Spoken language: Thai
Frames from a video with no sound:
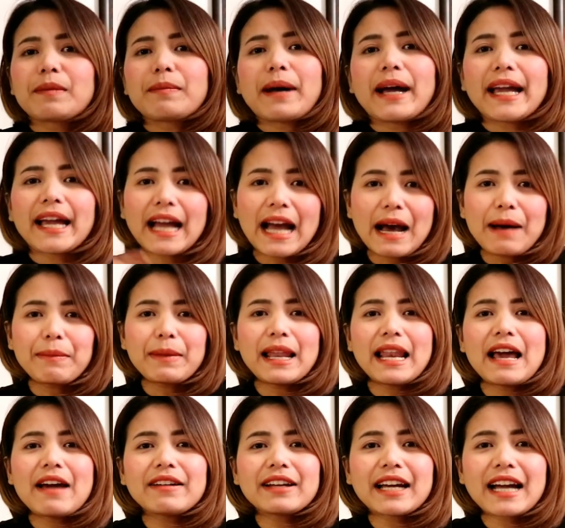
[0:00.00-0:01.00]
ไปค่ะไป
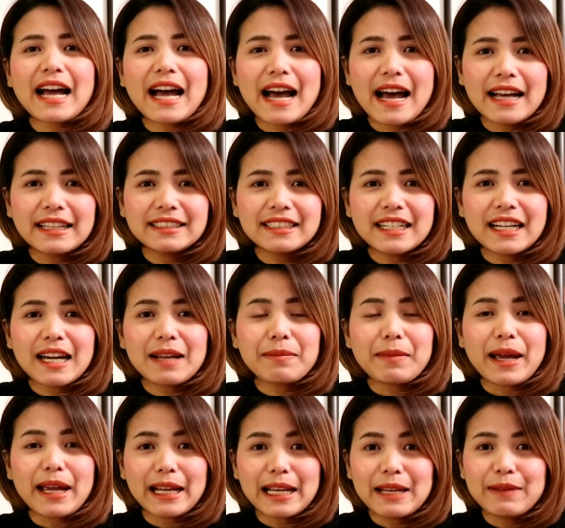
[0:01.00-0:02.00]
แล้วนะคะ เจอกัน
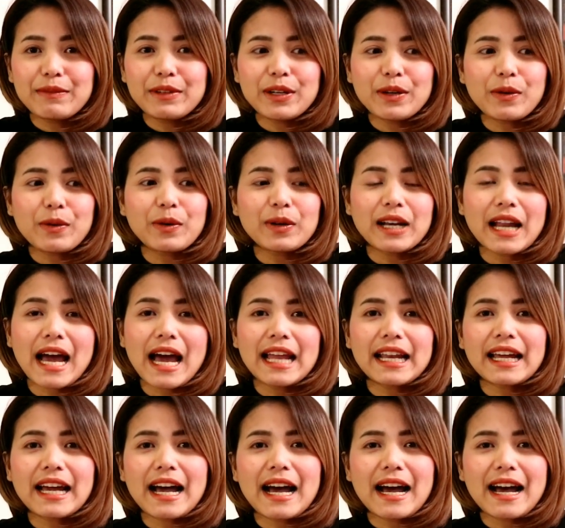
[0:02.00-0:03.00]
ใหม่คลิปวิดีโอหน้า
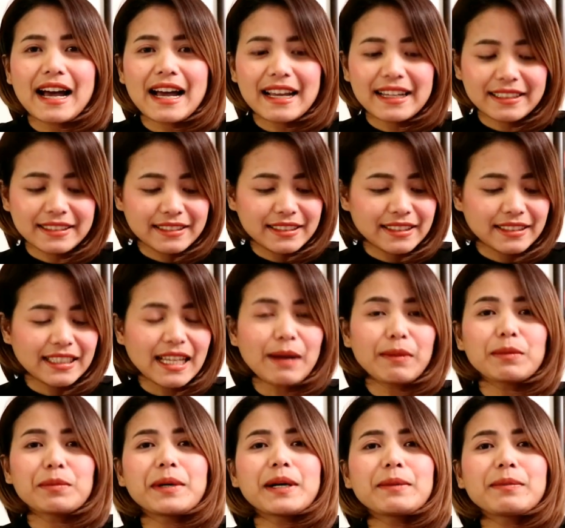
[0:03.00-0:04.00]
นะคะ ถ้า
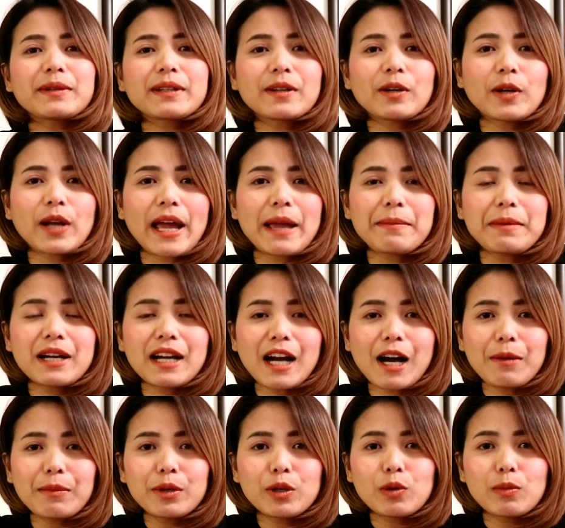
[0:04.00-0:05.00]
เพื่อนคนไหนเพิ่ง
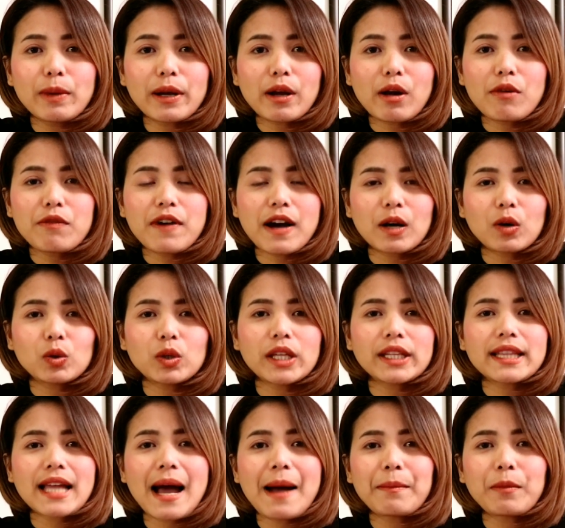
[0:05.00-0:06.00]
เข้ามาดูใหม่ก็ฝากกด
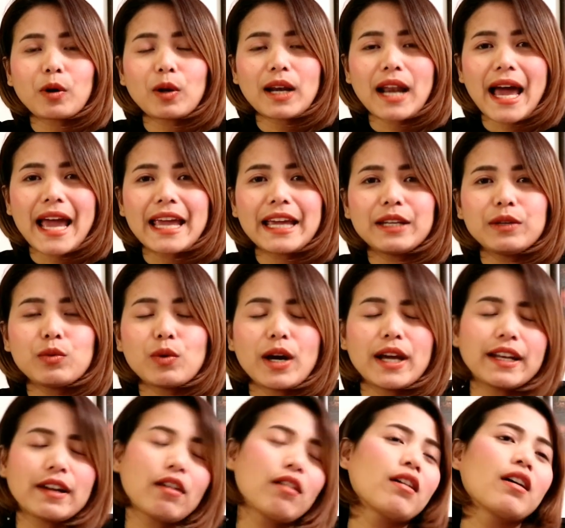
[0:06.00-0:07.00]
ติดตามกดไลค์ให้ด้วย
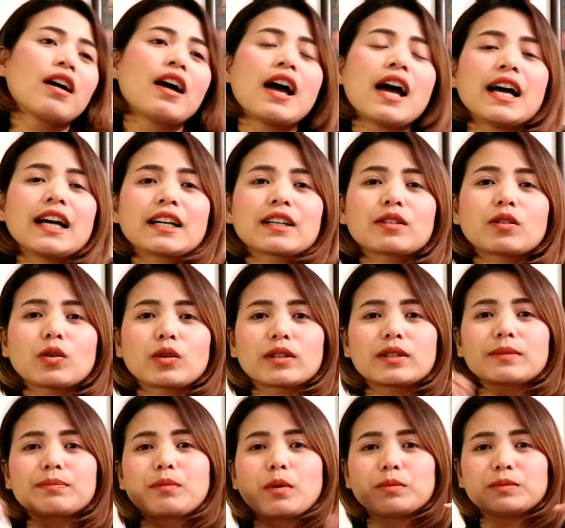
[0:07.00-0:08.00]
เนาะ กด
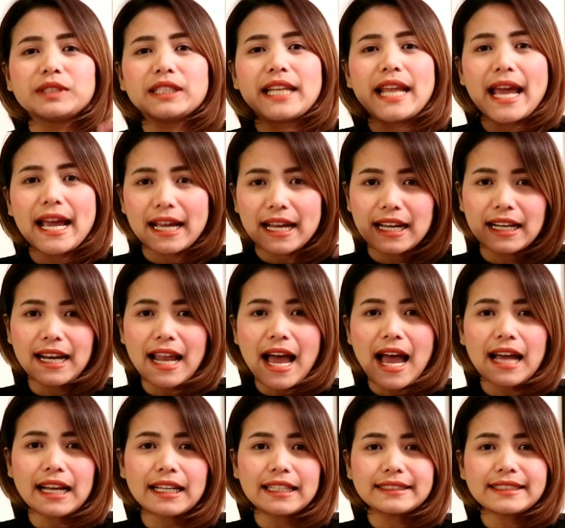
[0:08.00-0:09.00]
ปุ่มสีแดงข้าง
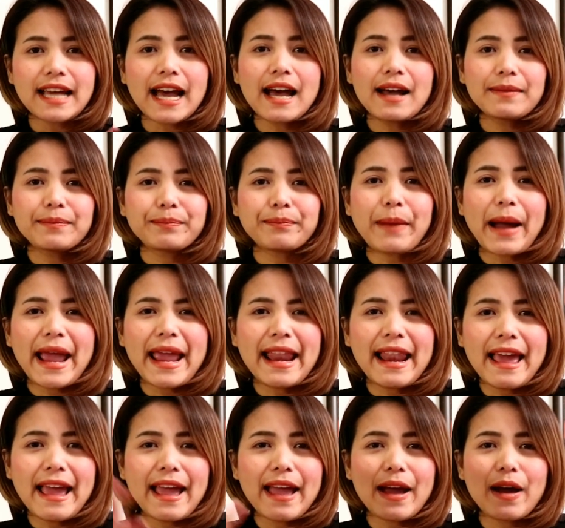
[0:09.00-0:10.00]
ล่างนะจ๊ะ ไป
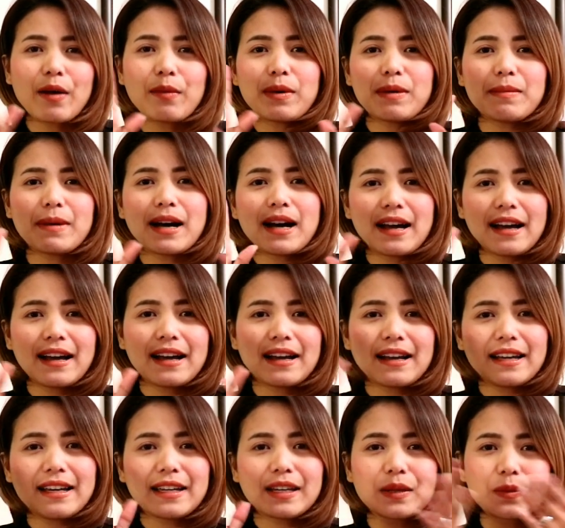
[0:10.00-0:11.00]
แล้วบ๊ายบา
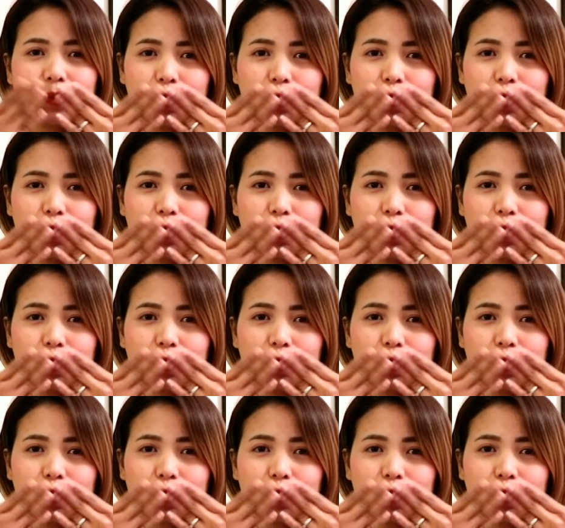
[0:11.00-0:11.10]
ย